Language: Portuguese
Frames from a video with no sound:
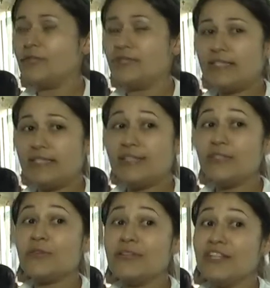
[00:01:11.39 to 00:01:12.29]
Dos
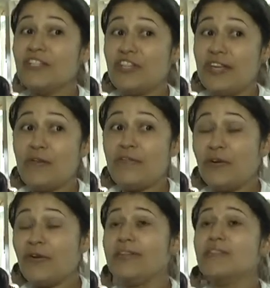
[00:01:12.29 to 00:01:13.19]
visitantes, quando eles chegam,
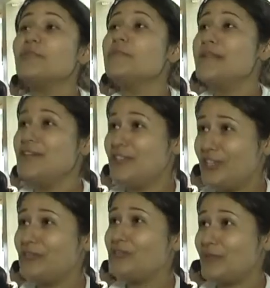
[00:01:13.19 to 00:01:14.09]
ficam até
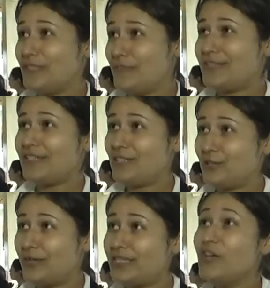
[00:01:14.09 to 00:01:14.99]
surpreendidos com as
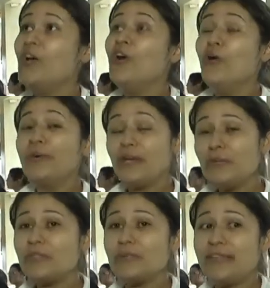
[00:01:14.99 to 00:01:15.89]
apresentações. Porque
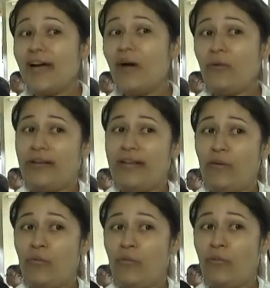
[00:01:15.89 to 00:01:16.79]
o hospital, ele
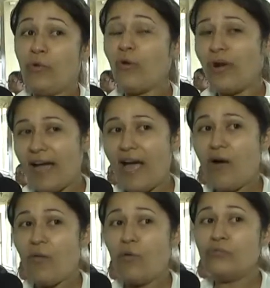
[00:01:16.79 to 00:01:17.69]
é um
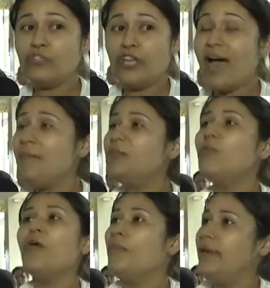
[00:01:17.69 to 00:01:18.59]
local onde
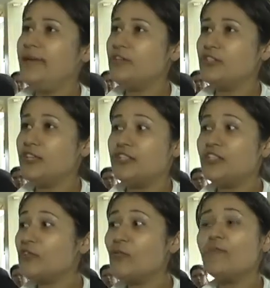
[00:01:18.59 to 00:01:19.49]
habitualmente a
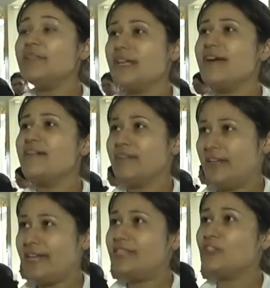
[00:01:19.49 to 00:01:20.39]
gente não observa,
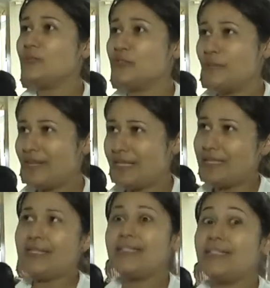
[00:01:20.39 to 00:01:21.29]
né? Esses tipos de
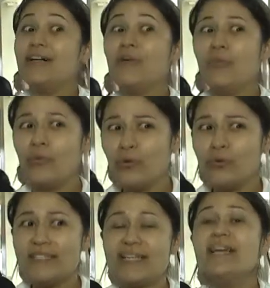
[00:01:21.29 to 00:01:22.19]
apresentação, música.